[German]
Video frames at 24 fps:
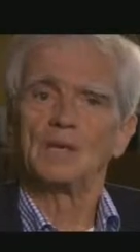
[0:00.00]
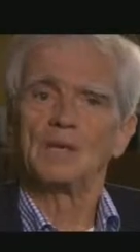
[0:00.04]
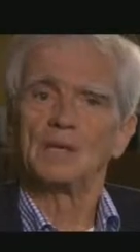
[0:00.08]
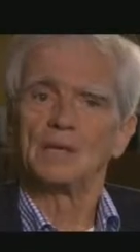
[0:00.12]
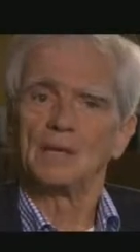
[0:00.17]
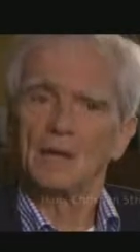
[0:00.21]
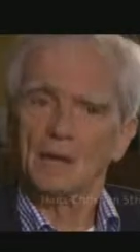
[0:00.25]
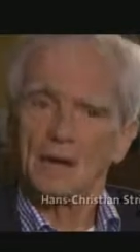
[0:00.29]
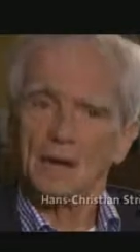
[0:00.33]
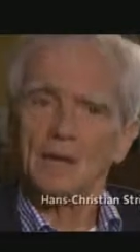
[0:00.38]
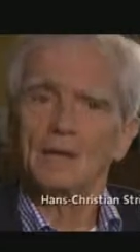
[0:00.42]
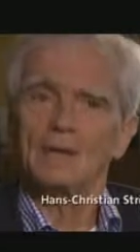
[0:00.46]
Sie
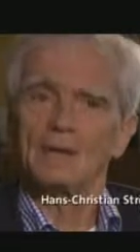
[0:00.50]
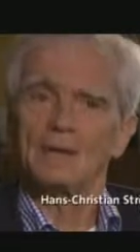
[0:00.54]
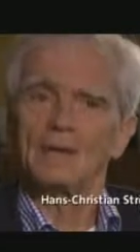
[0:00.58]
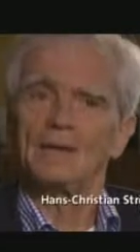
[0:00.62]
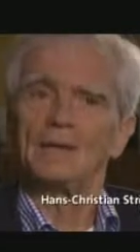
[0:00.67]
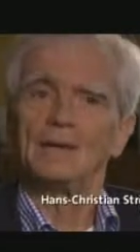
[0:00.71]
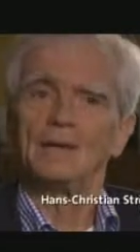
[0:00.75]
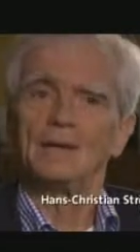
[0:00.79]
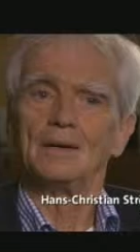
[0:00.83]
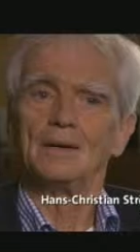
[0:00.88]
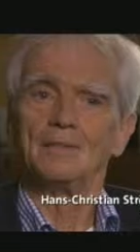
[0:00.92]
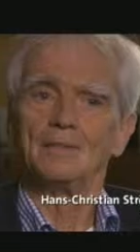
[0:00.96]
ja nachher
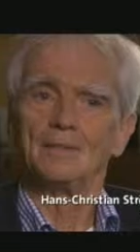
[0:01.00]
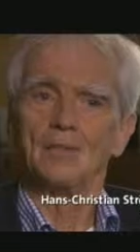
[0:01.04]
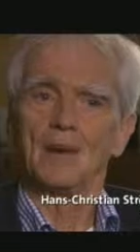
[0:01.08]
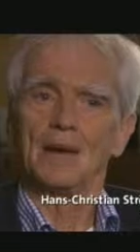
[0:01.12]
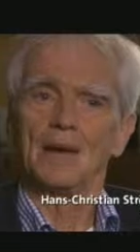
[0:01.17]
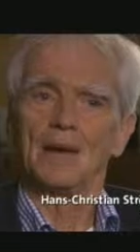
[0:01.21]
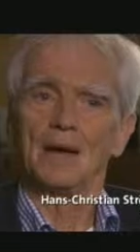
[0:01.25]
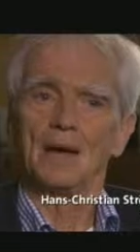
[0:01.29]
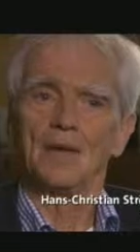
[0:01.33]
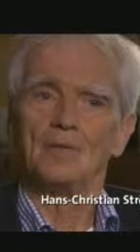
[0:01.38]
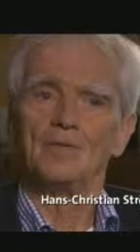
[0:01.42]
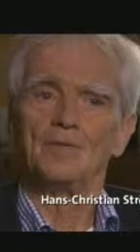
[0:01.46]
dann auf
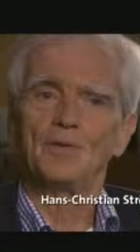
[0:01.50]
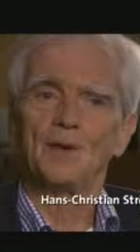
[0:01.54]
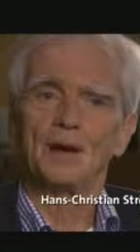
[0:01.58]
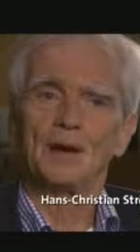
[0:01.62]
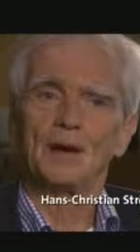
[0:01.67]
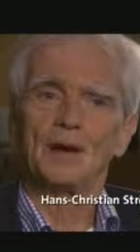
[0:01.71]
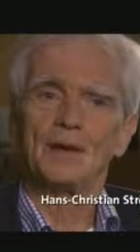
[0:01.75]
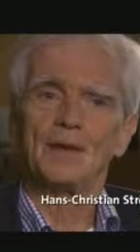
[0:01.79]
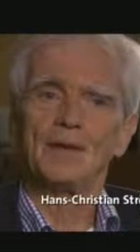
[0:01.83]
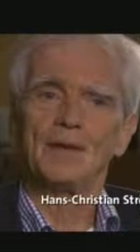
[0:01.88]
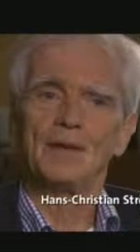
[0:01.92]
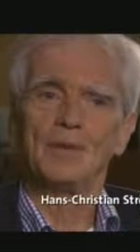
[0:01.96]
meine
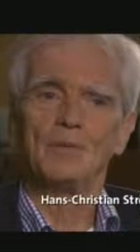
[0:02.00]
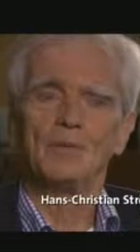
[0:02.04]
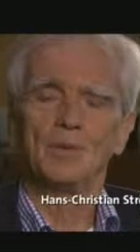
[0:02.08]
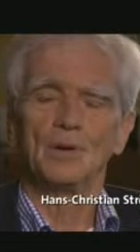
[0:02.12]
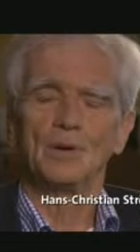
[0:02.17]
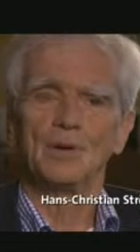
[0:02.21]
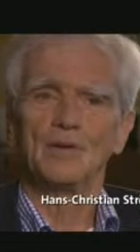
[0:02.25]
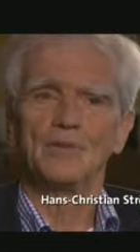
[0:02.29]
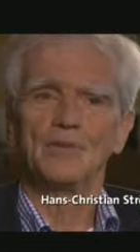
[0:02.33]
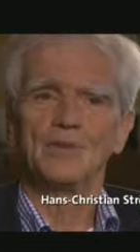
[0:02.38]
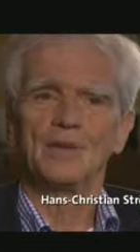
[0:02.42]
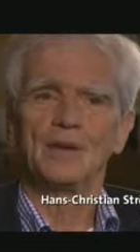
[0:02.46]
Anfrage hin im
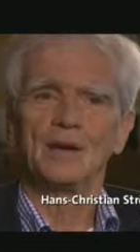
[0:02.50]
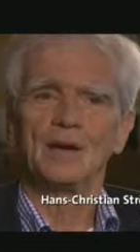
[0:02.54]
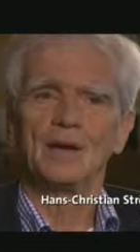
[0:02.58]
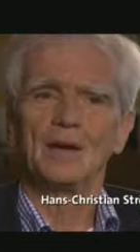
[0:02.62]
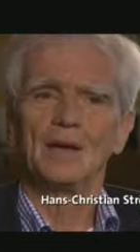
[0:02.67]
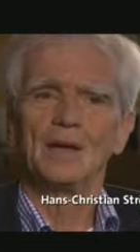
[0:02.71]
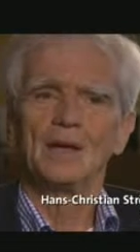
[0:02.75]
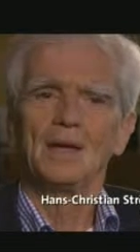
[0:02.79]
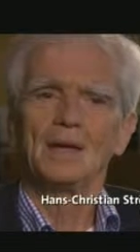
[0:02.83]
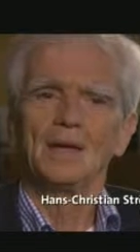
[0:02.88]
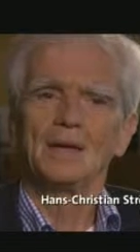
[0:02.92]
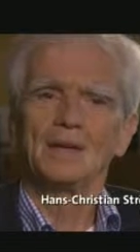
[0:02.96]

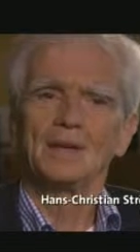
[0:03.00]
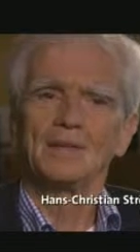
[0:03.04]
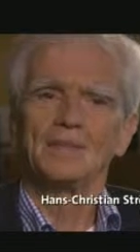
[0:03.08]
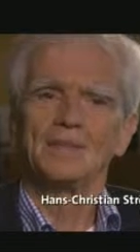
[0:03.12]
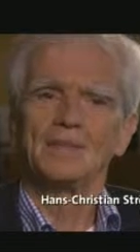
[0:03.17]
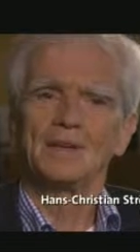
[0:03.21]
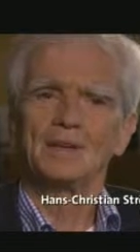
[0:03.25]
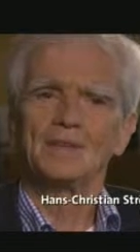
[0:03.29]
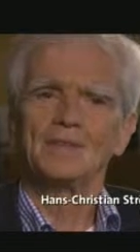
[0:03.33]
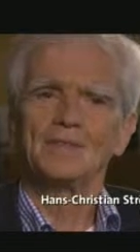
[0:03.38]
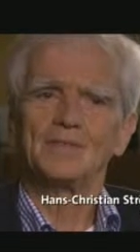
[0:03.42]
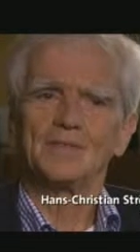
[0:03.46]
Bundestag
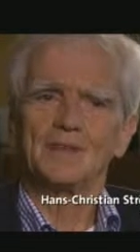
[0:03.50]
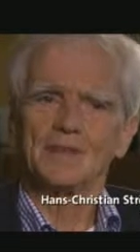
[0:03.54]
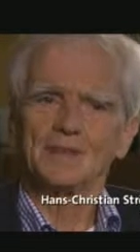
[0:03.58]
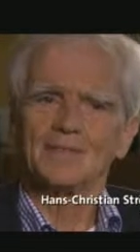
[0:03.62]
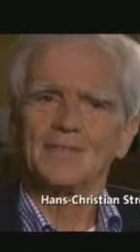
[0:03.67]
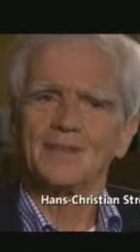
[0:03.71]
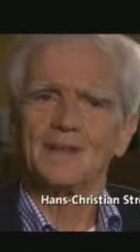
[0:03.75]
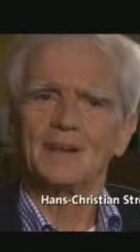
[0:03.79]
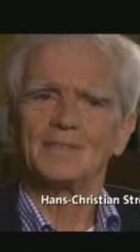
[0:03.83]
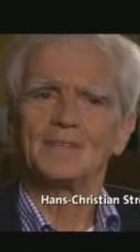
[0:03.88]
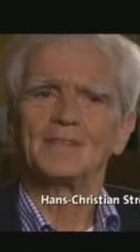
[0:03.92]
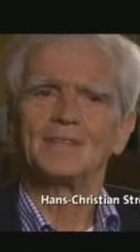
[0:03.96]
gesagt, ja,
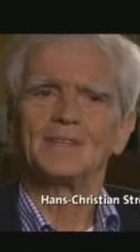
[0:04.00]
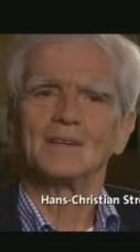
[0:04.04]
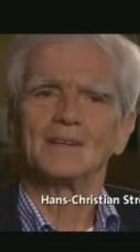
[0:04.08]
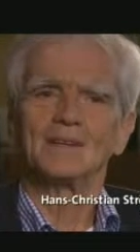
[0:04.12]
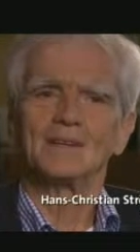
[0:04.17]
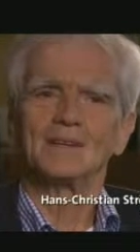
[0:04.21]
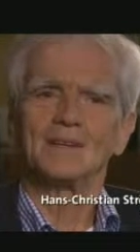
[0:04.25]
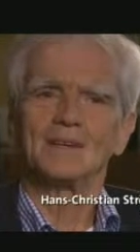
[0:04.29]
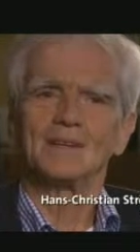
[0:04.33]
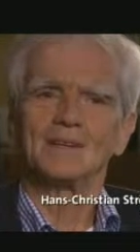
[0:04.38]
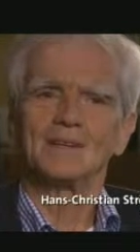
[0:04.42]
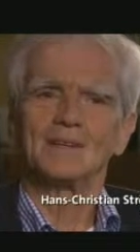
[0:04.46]
die
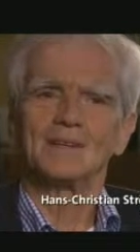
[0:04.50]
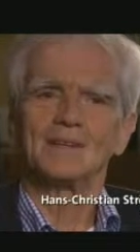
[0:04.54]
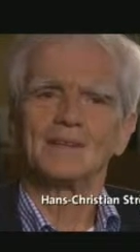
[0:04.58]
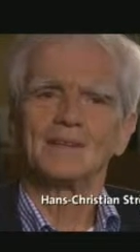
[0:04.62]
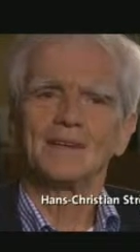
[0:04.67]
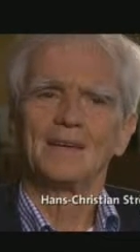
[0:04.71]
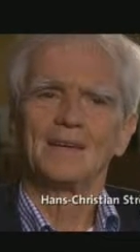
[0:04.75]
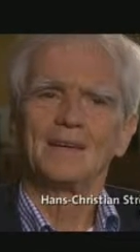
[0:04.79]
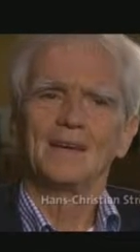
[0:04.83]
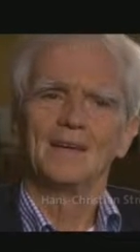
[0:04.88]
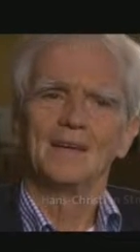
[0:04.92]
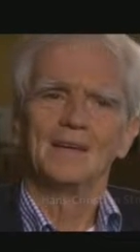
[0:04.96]
Kanzlerin hat
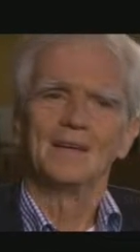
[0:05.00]
das